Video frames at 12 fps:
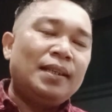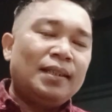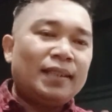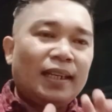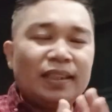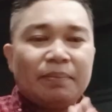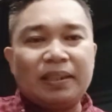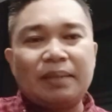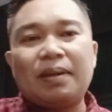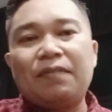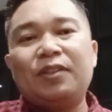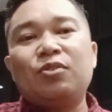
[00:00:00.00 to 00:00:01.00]
jadi
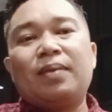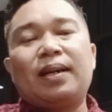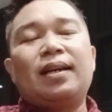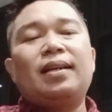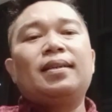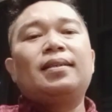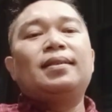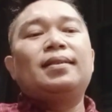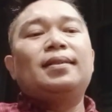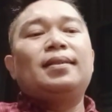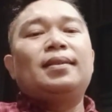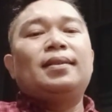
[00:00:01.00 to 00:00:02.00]
teman-teman VTuber,
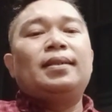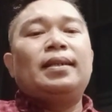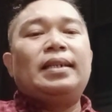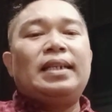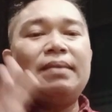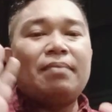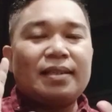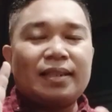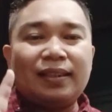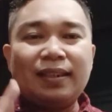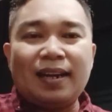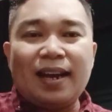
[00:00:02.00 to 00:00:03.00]
di
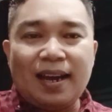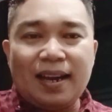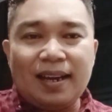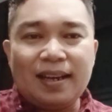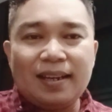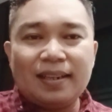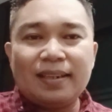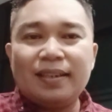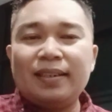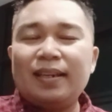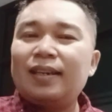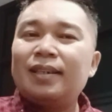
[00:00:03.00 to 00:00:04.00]
masa tenang,
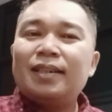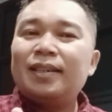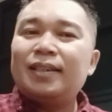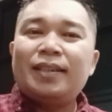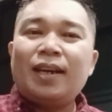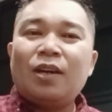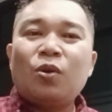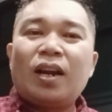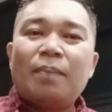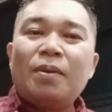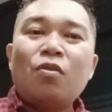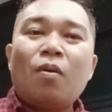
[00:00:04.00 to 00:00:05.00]
ya, ya
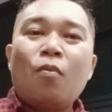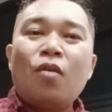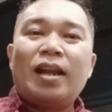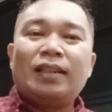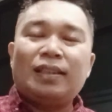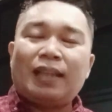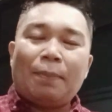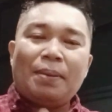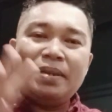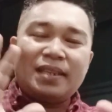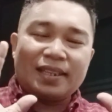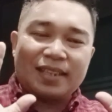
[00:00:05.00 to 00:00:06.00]
kurang lebih dua bulan, tetapi
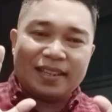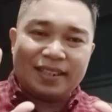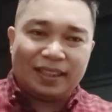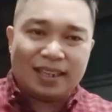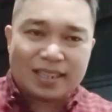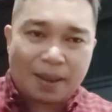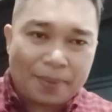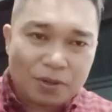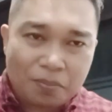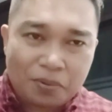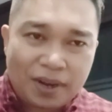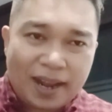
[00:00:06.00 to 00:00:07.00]
bisa saja tidak sampai
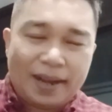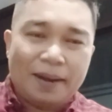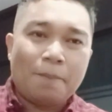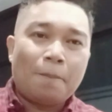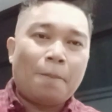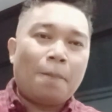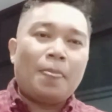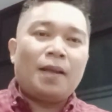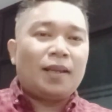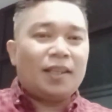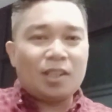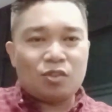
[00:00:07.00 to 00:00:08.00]
dua bulan,
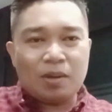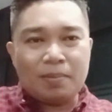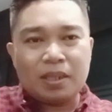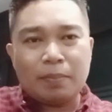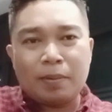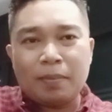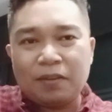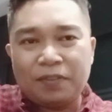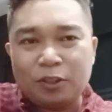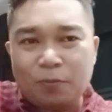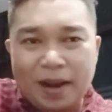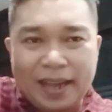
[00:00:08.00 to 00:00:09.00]
kita sudah bisa bermain
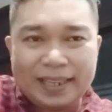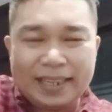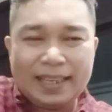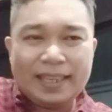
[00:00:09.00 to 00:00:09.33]
VTube lagi